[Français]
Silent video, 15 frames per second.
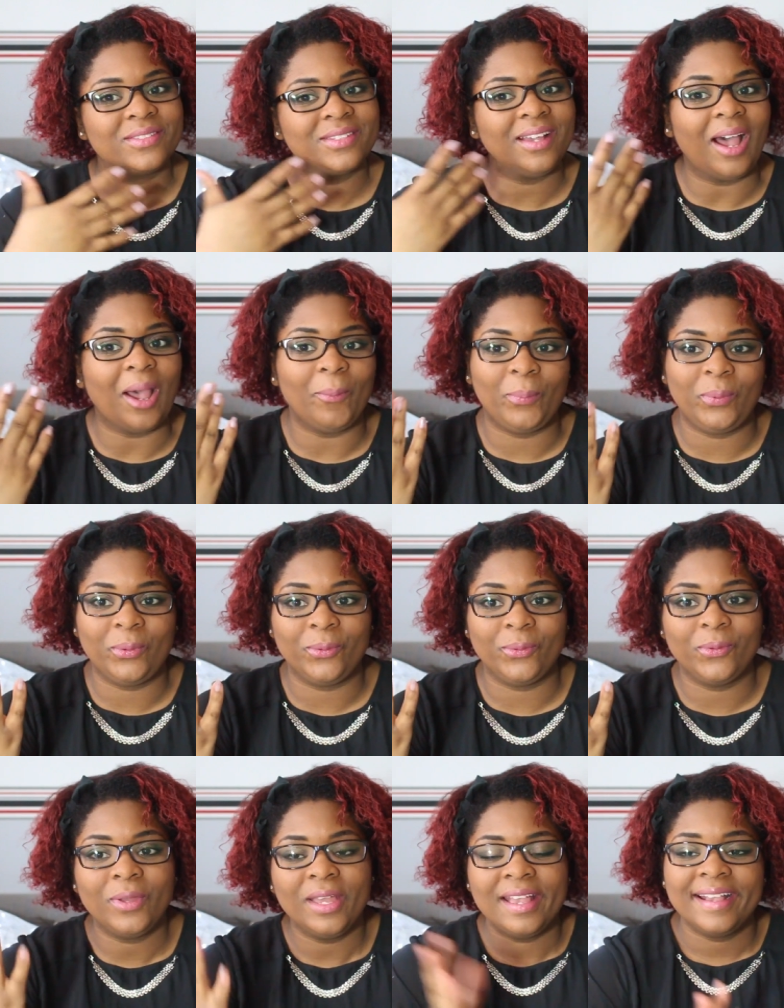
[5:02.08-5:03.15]
vous aura
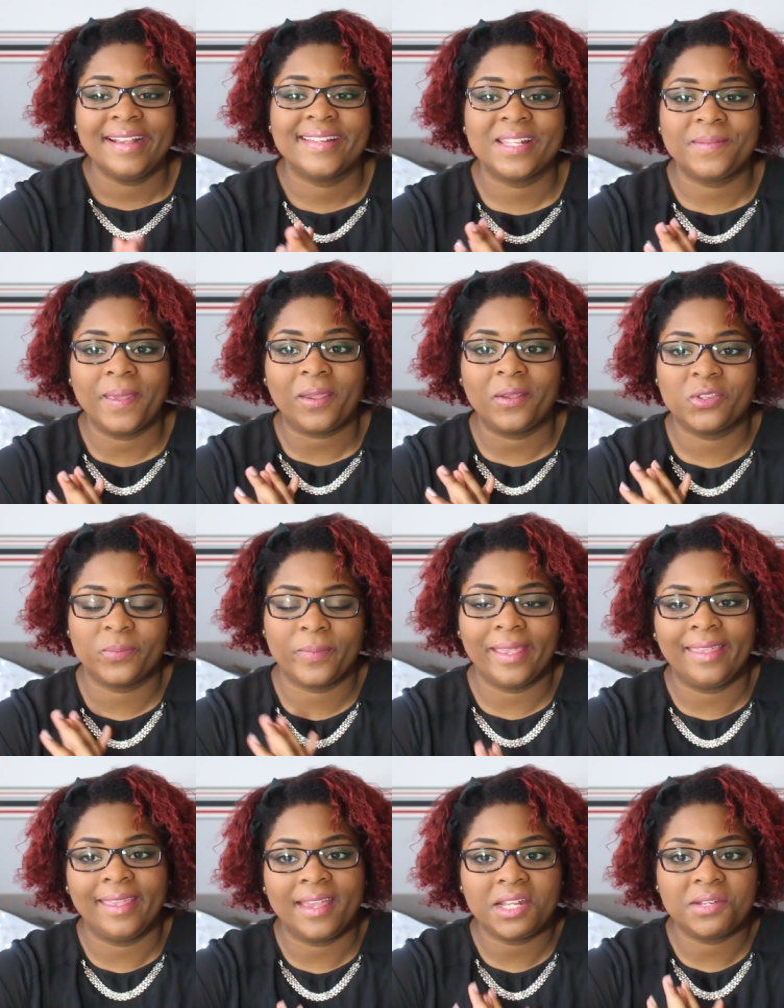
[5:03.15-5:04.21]
plu, j'espère que ce
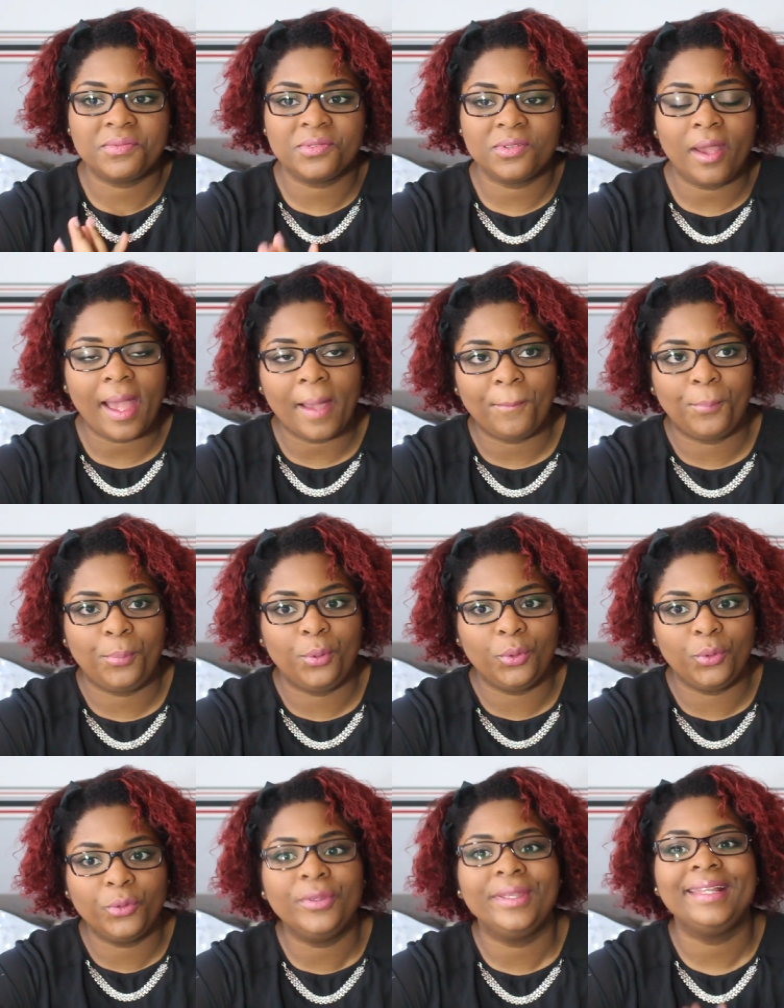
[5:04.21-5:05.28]
maquillage vous aura
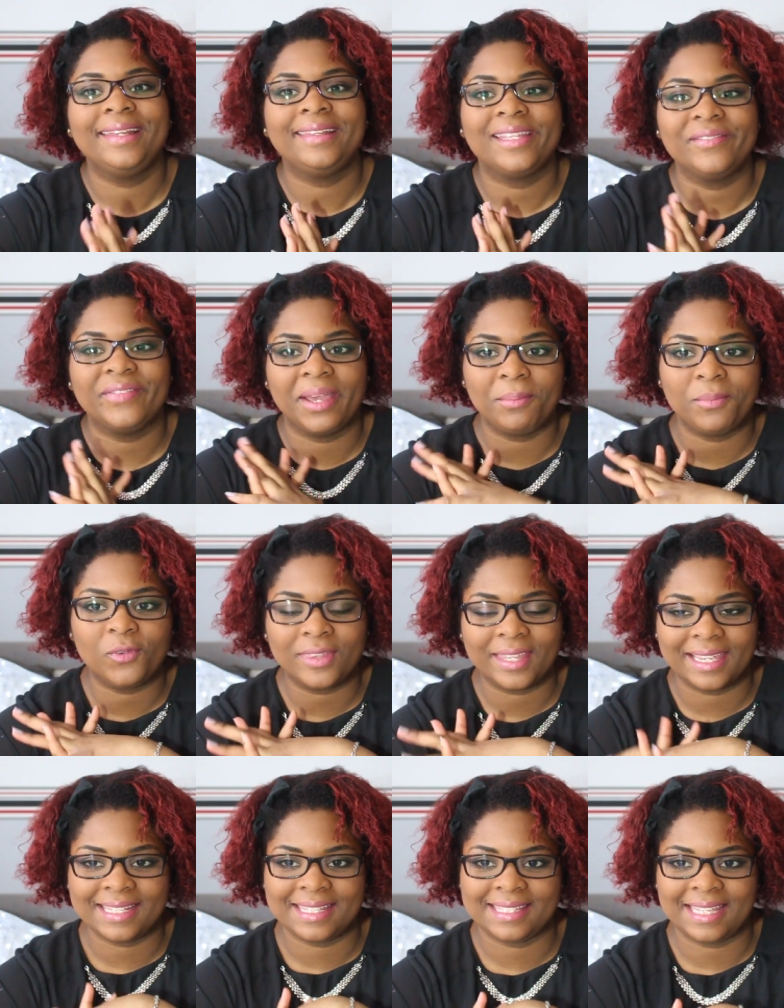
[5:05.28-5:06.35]
plu, il était vraiment
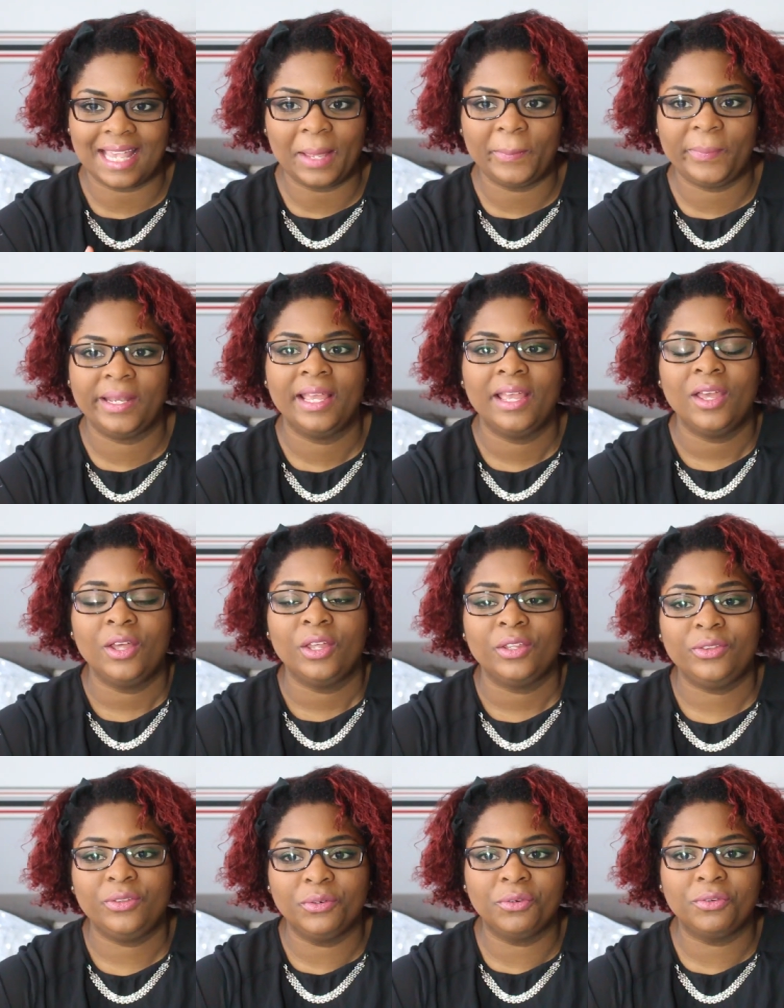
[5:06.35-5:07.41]
très simple.
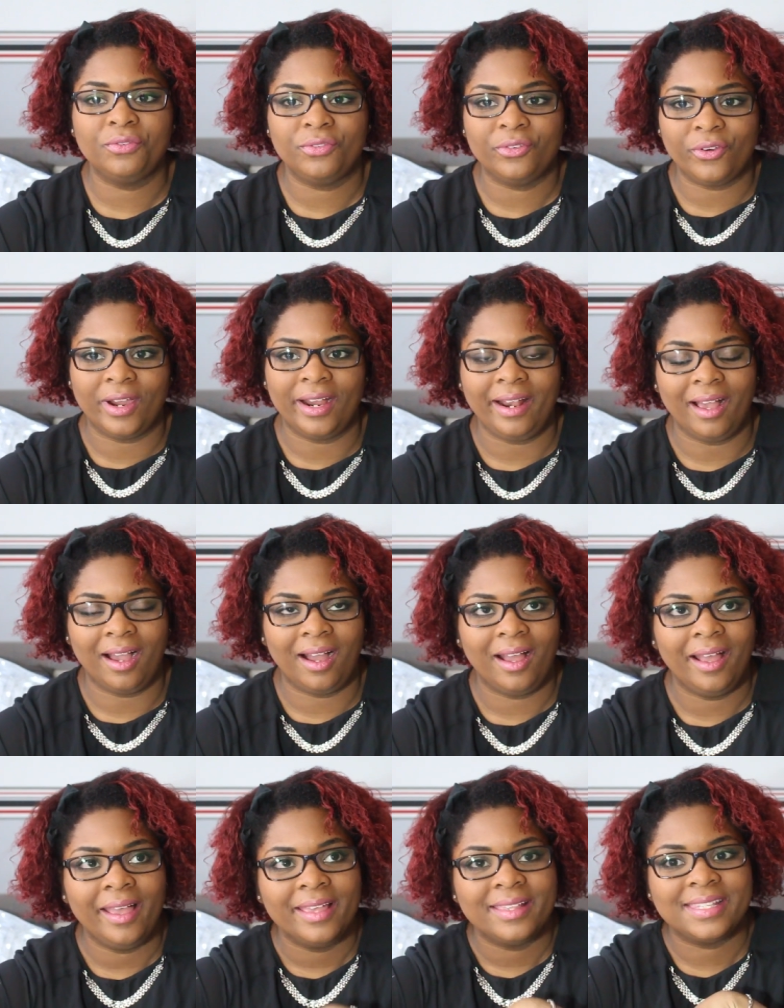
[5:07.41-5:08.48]
Donc
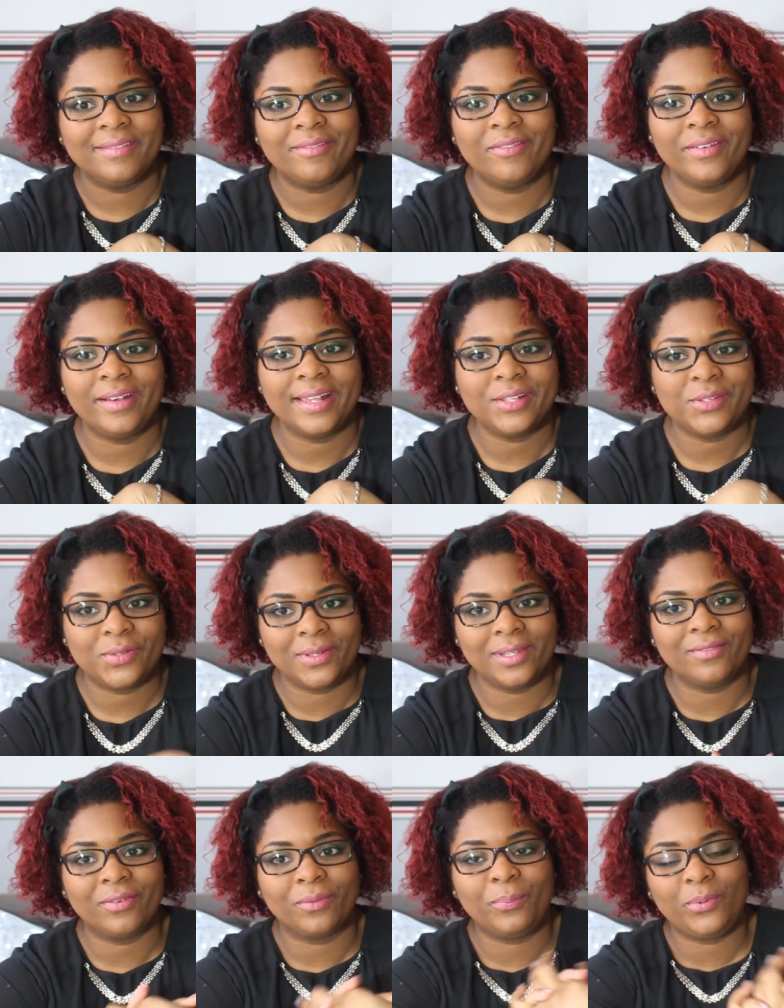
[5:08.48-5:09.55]
voilà, si vous voulez
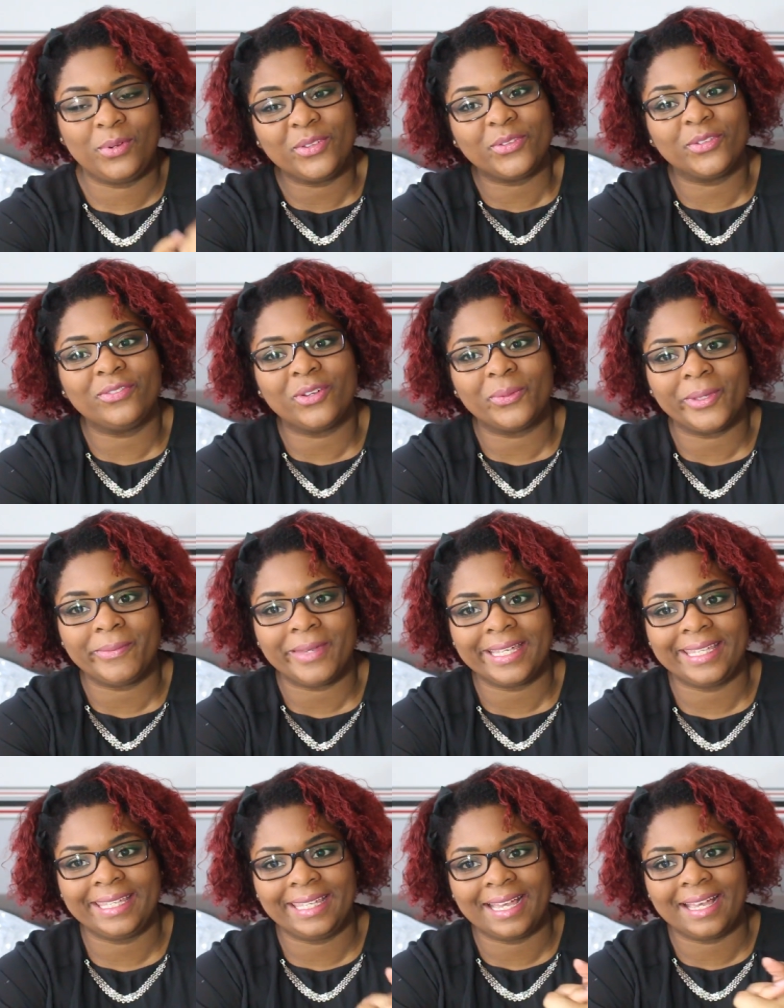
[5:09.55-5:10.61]
suivre plus souvent mes
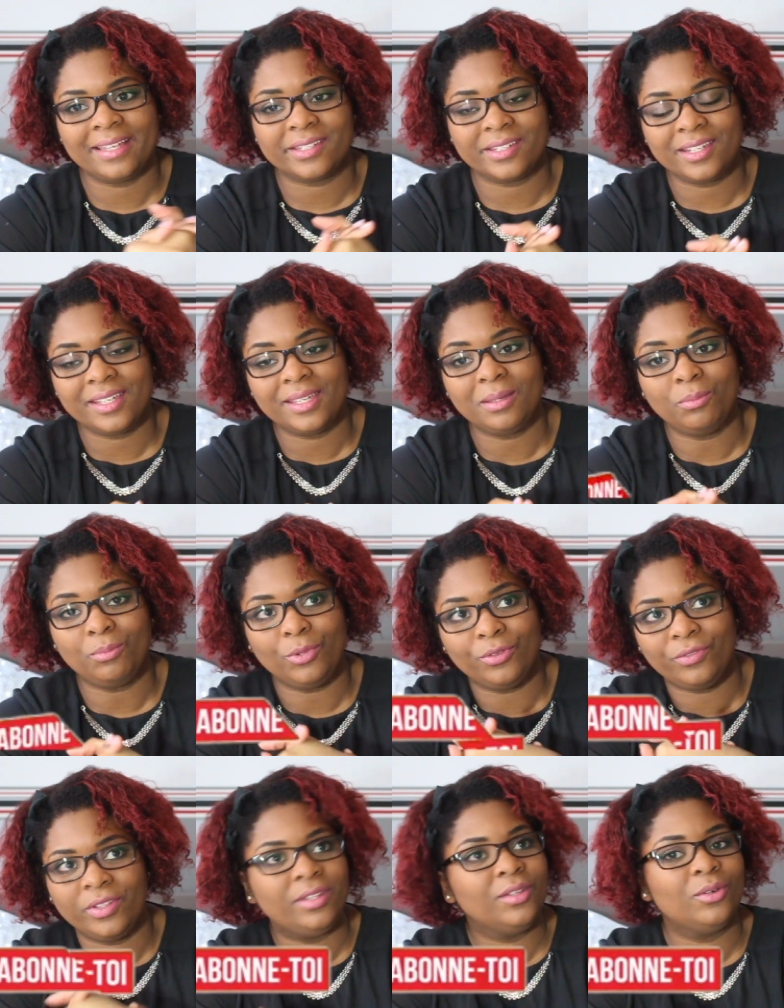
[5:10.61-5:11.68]
maquillages et
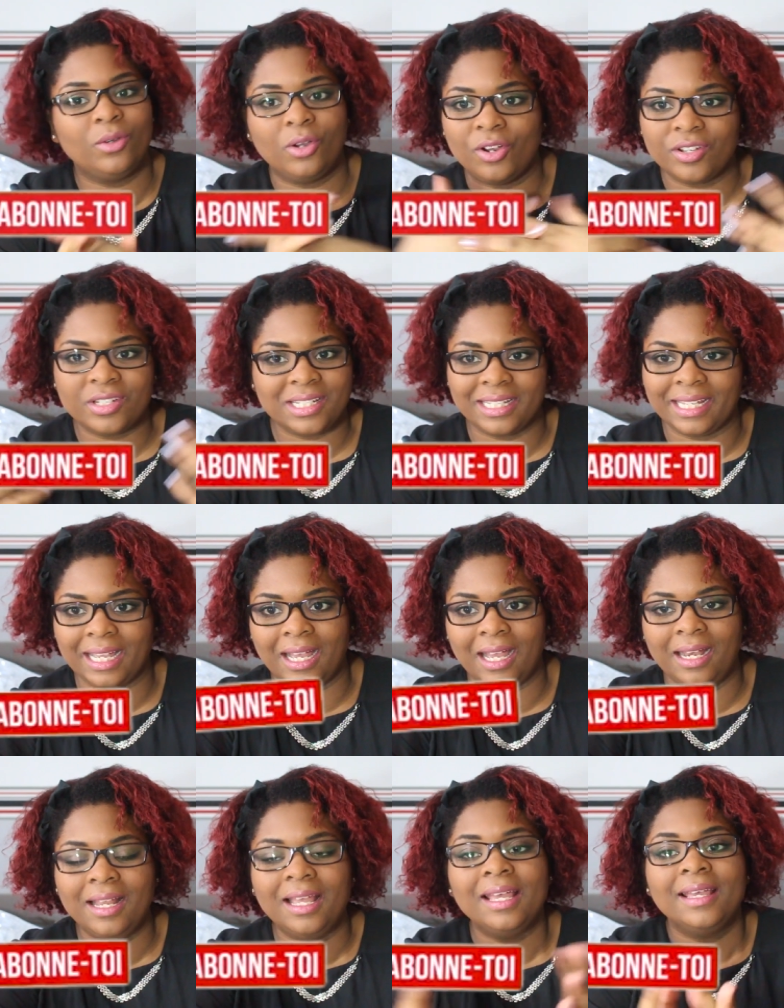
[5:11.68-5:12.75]
mes vidéos en
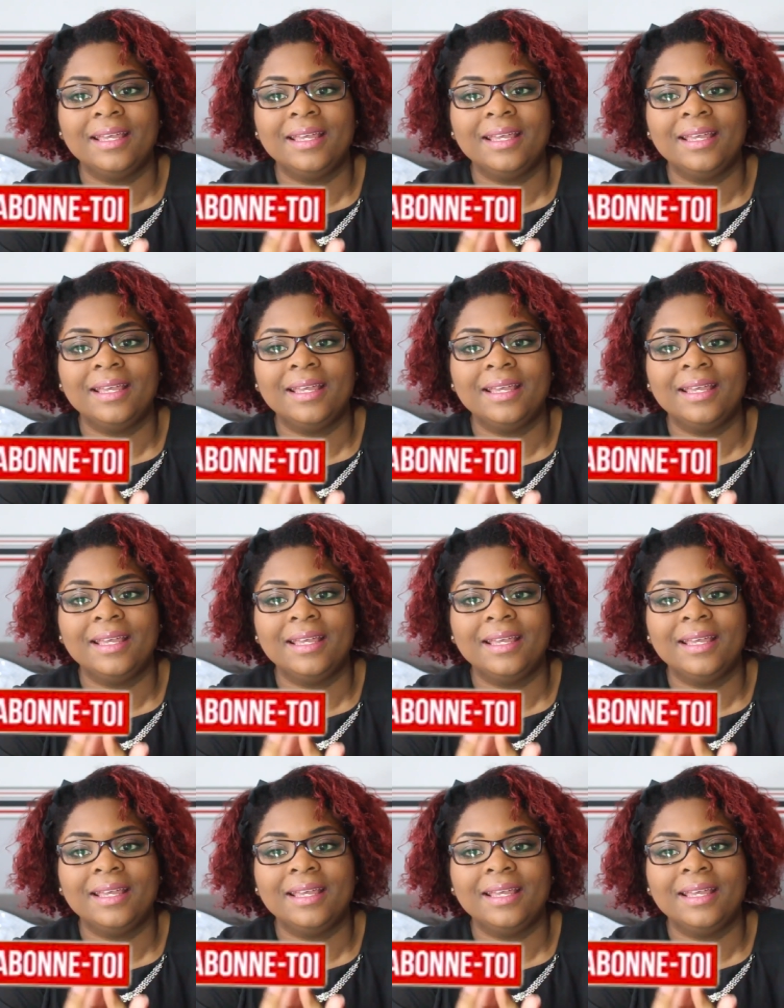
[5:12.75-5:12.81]
général,